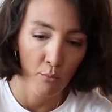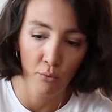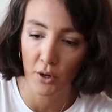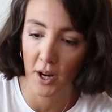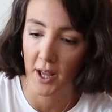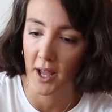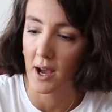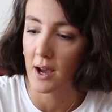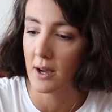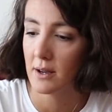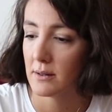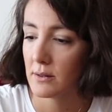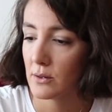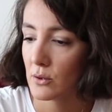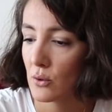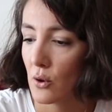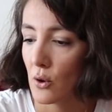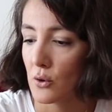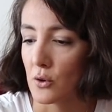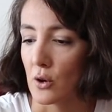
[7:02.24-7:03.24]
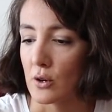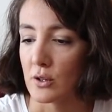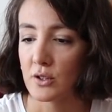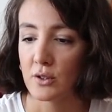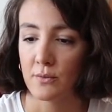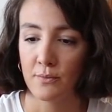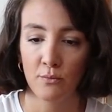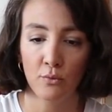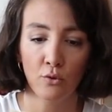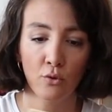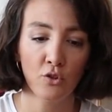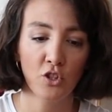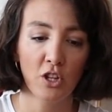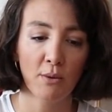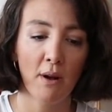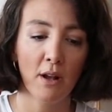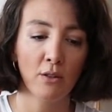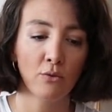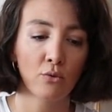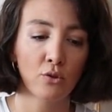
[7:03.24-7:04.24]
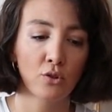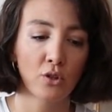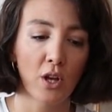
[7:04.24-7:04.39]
buraya koyuyoruz. Bu Cemal Nur